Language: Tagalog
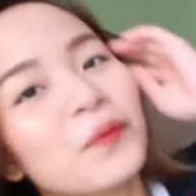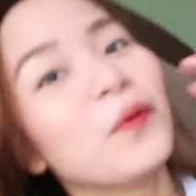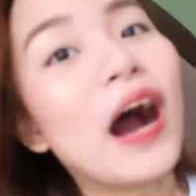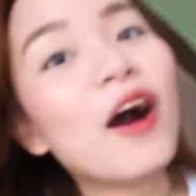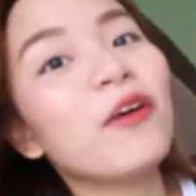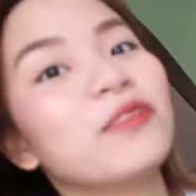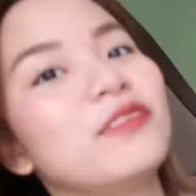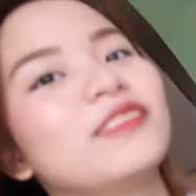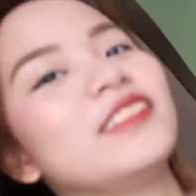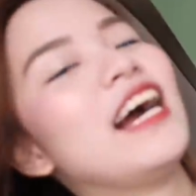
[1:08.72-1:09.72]
wow!
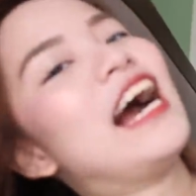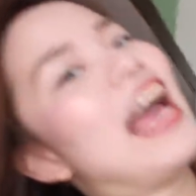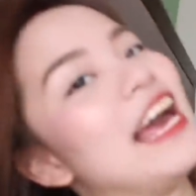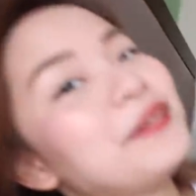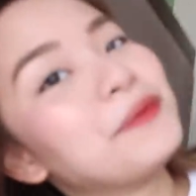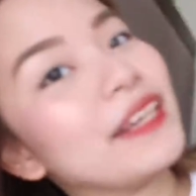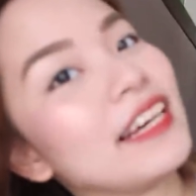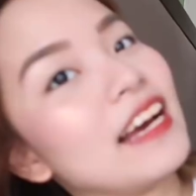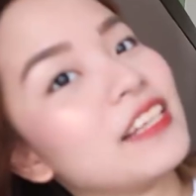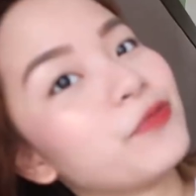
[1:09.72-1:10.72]
Anyway,
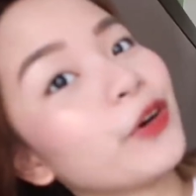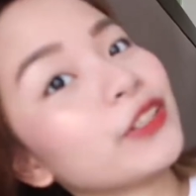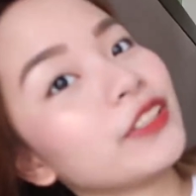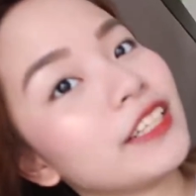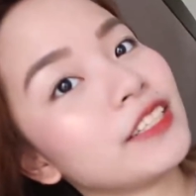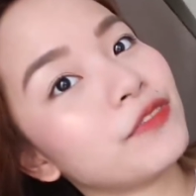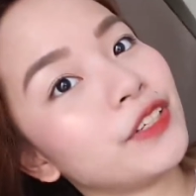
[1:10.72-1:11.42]
guys, for today's